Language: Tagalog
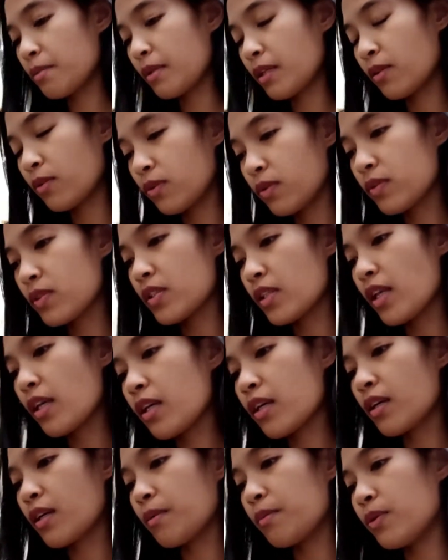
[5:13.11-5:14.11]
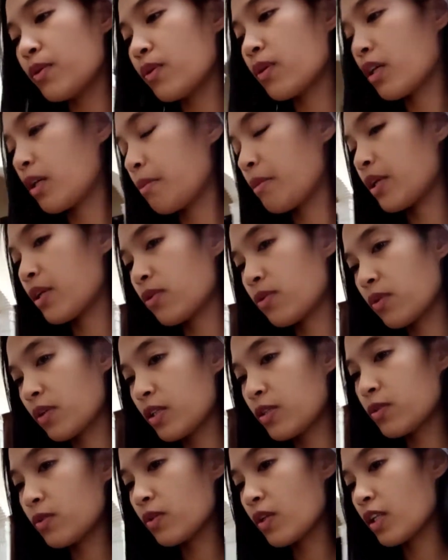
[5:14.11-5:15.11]
merong steak crab yung kamay ko.
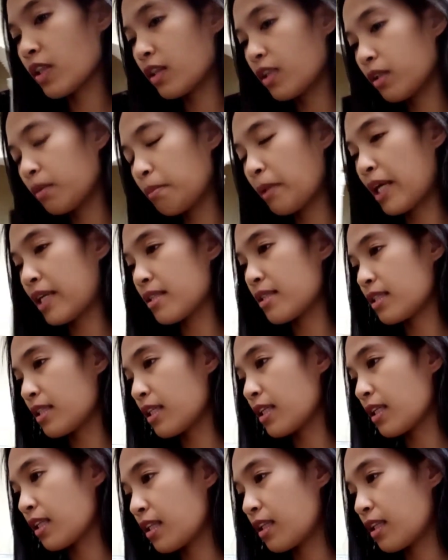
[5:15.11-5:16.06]
Can you get that plastic?